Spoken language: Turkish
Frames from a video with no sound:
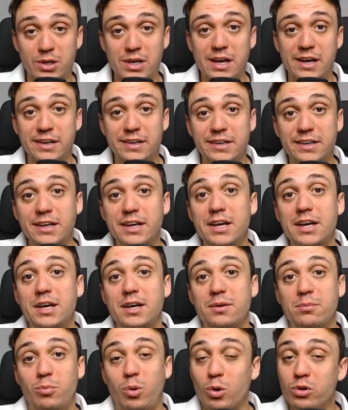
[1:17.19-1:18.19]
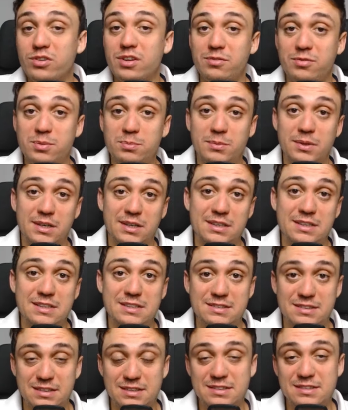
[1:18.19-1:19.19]
Yani borsa filmlerini
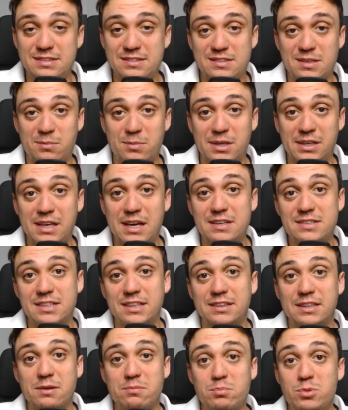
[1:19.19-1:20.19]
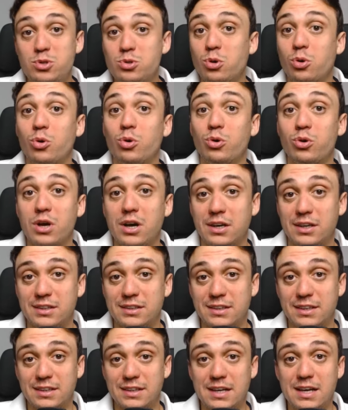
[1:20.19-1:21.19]
izlediğiniz zaman gerçekten birçok konu
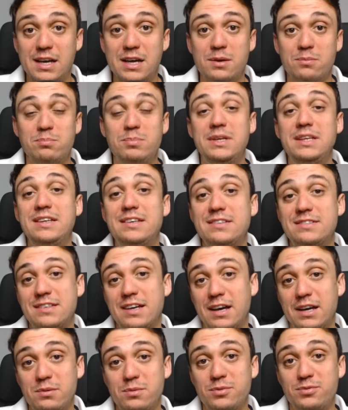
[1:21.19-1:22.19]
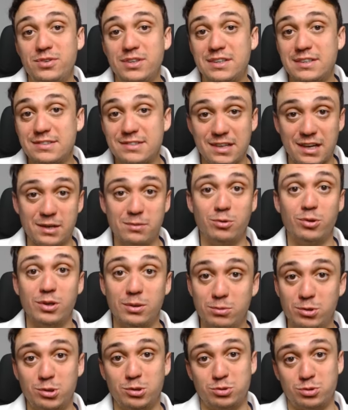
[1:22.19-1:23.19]
hakkında da bilgi sahibi, fikir sahibi
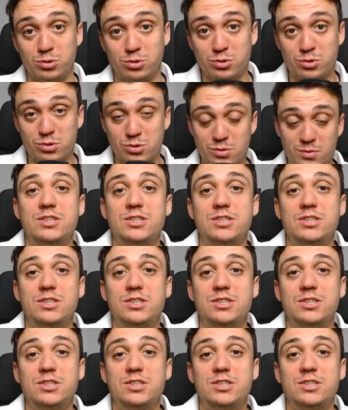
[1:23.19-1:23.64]
olabiliyorsunuz.